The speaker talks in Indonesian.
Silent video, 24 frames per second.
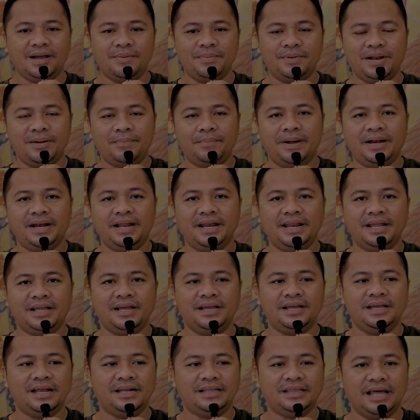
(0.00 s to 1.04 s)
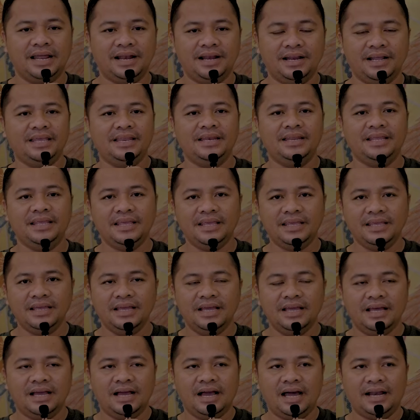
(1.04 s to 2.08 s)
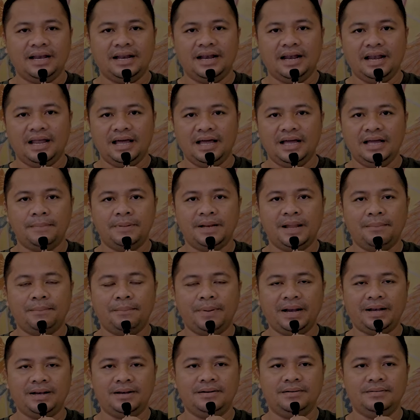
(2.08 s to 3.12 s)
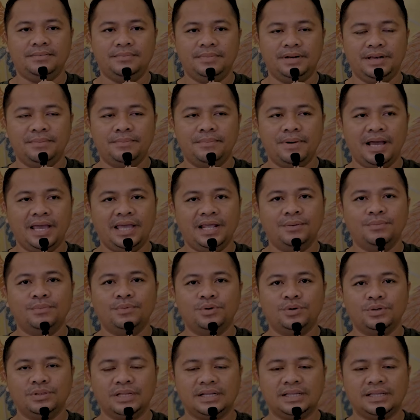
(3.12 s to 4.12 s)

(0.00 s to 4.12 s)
kami dapat dari kegiatan ini adalah dapat menimba ilmu